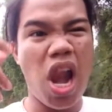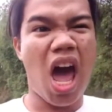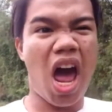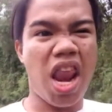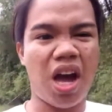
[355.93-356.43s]

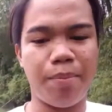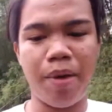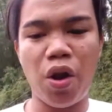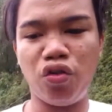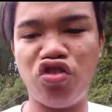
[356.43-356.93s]
wala
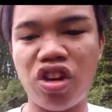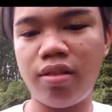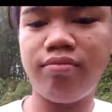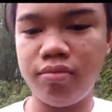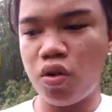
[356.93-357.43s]
nang ano
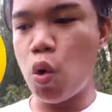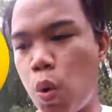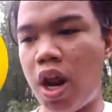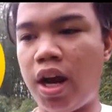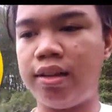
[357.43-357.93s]
dyan.
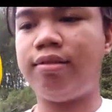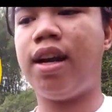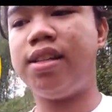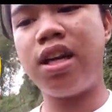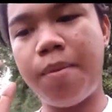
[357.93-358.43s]
Wala nang
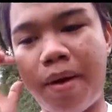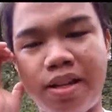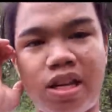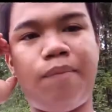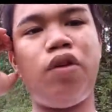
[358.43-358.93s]
atrasa.
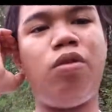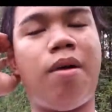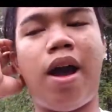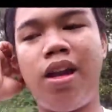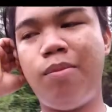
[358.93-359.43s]
Napakasarap na
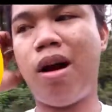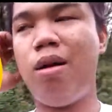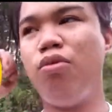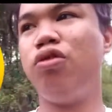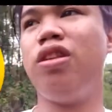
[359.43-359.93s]
kumain ng
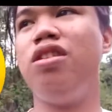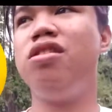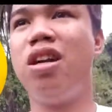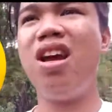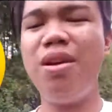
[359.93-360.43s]
mga kamuti
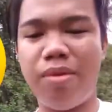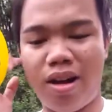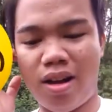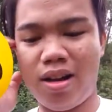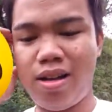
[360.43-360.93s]
dyan. Ay,
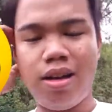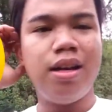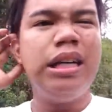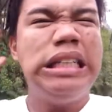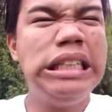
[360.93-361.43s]
mga,
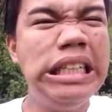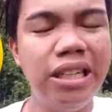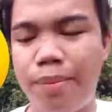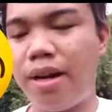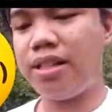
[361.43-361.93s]

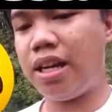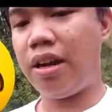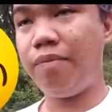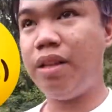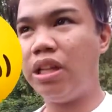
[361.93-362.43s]
ah,
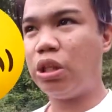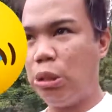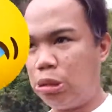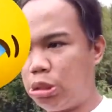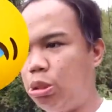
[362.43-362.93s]
napakasarap
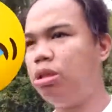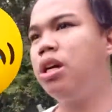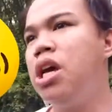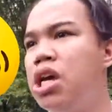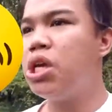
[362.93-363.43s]
dito, no? So,
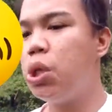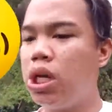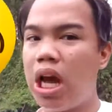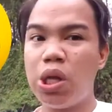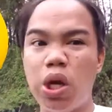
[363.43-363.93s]

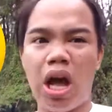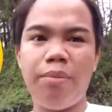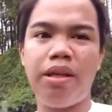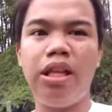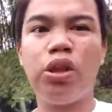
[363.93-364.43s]
yun lang yung
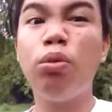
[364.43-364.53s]
aming